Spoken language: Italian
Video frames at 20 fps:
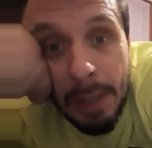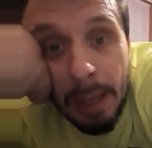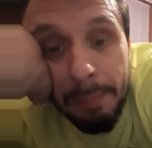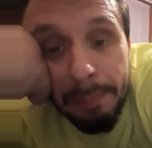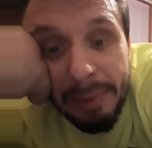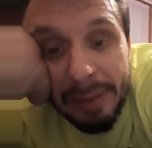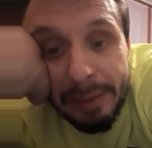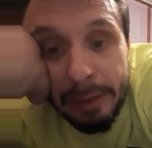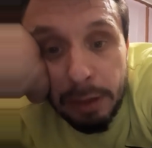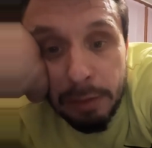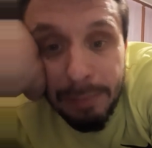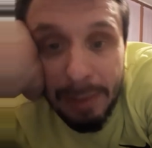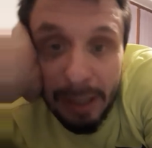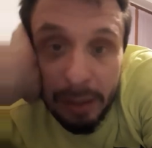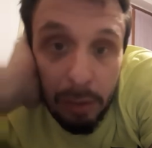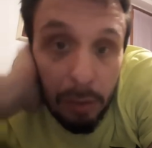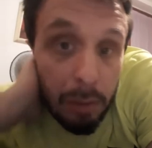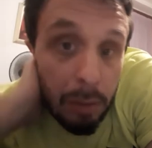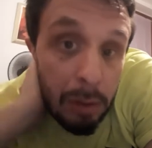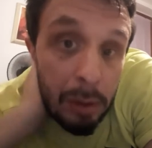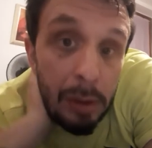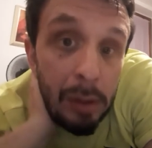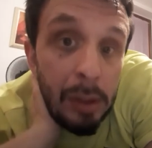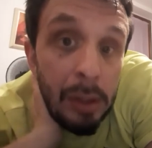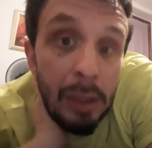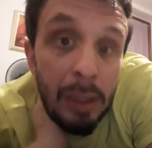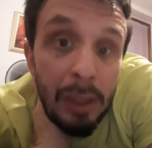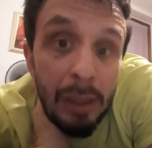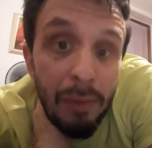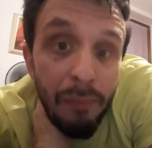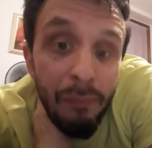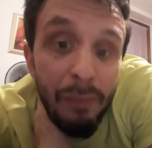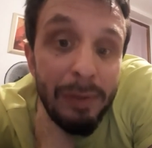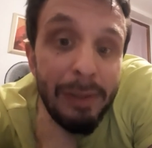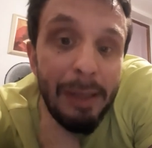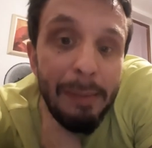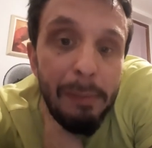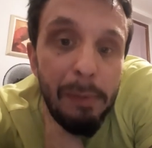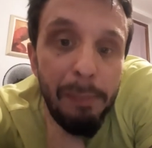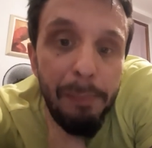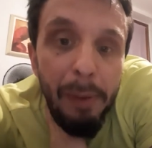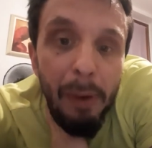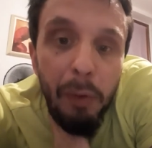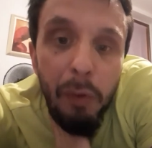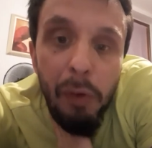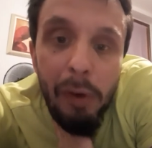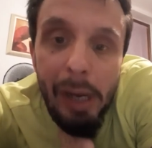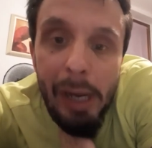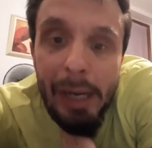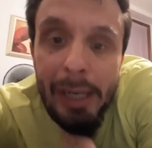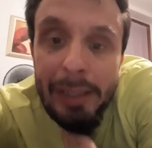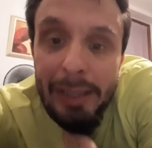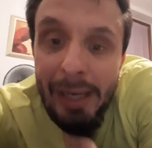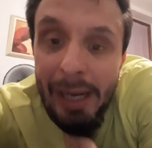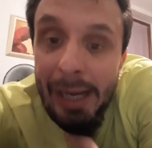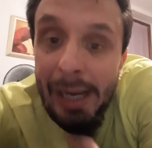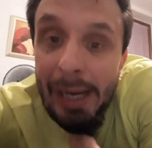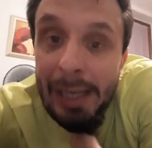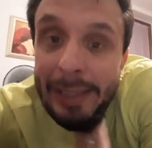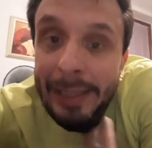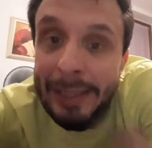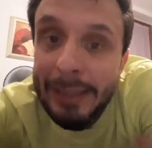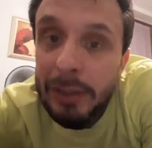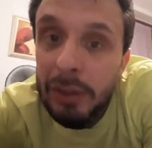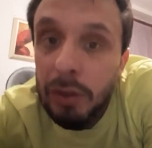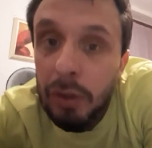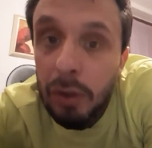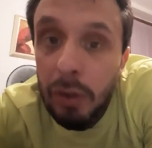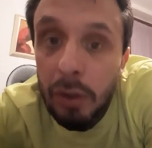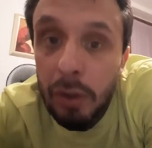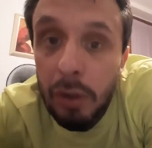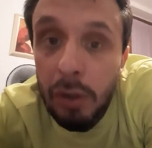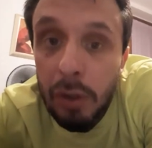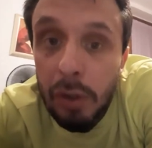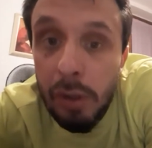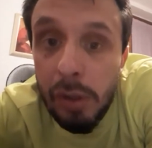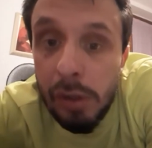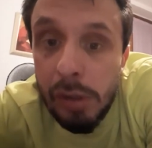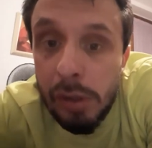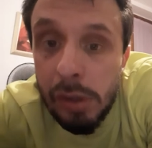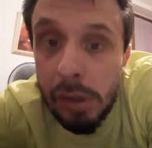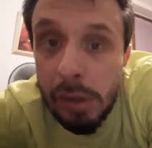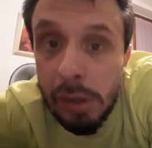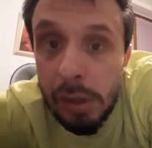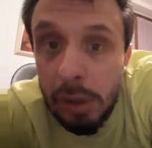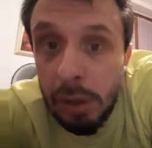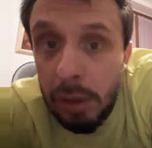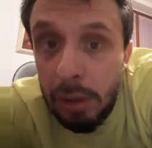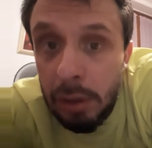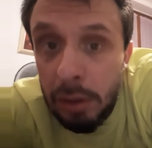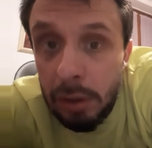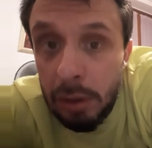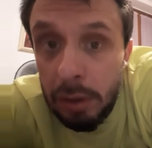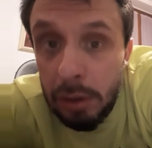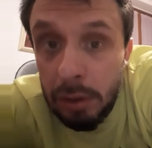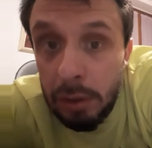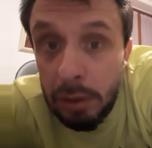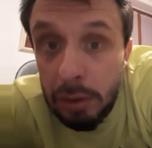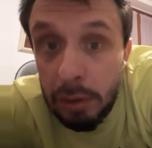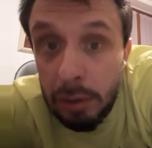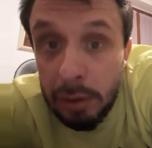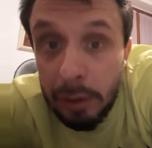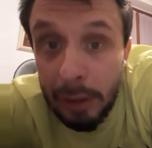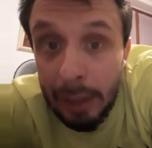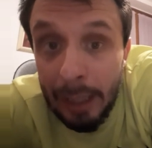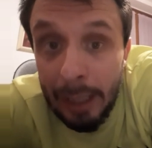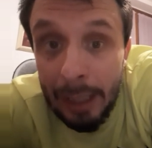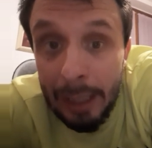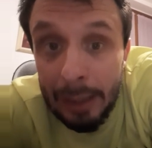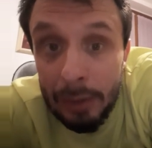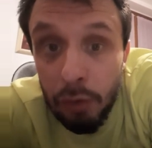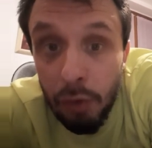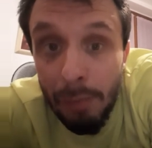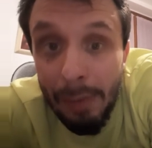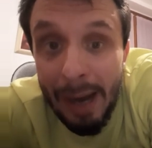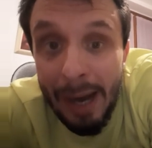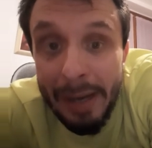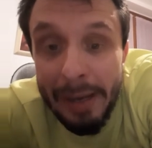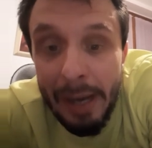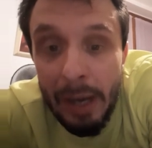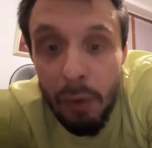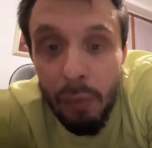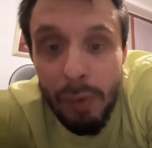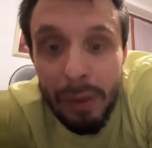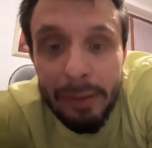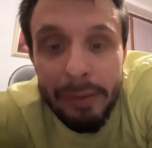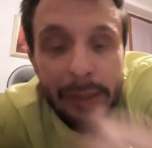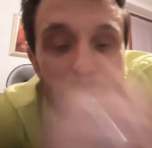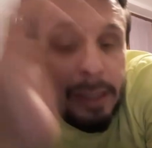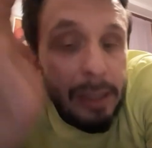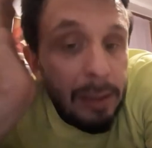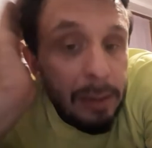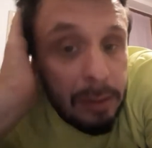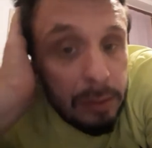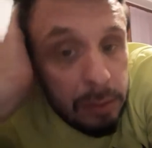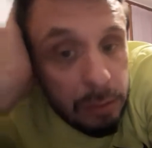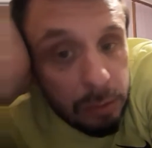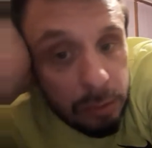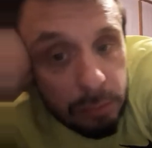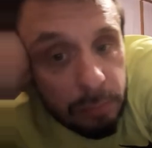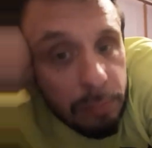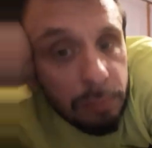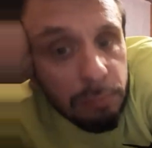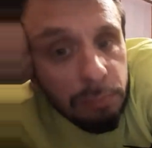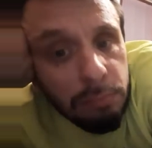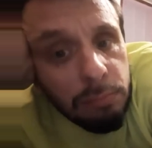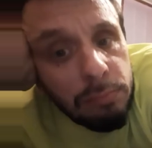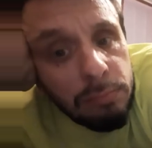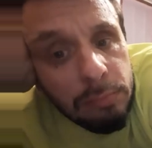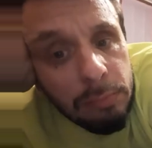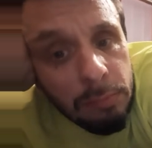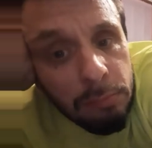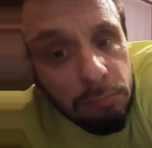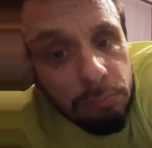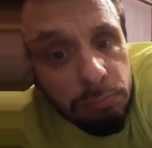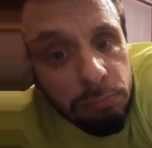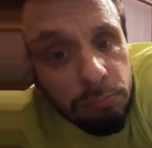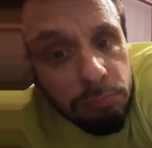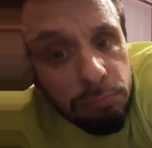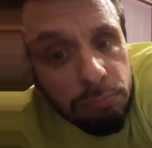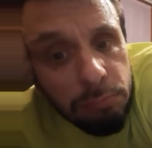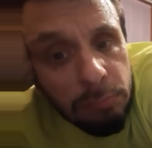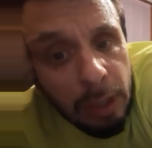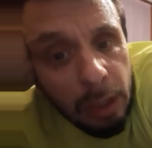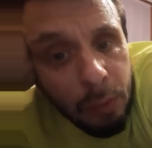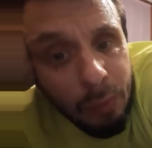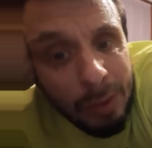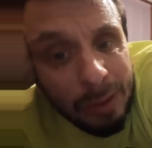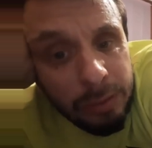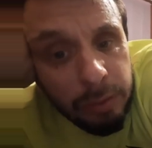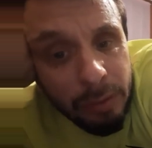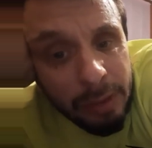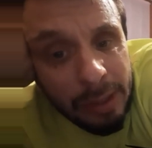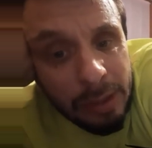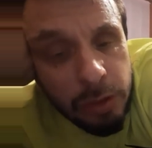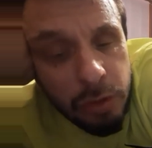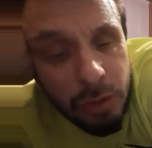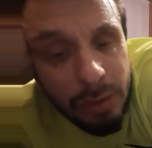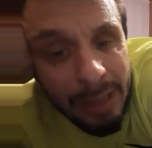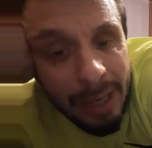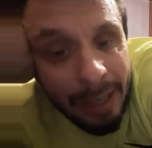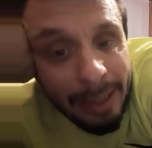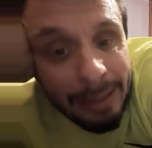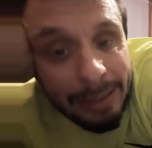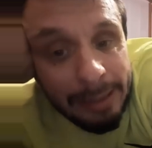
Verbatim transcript: Peter Schmeichel vedremo un po' quello che accadrà adesso tra domani e lunedì mm, le quattro nazionali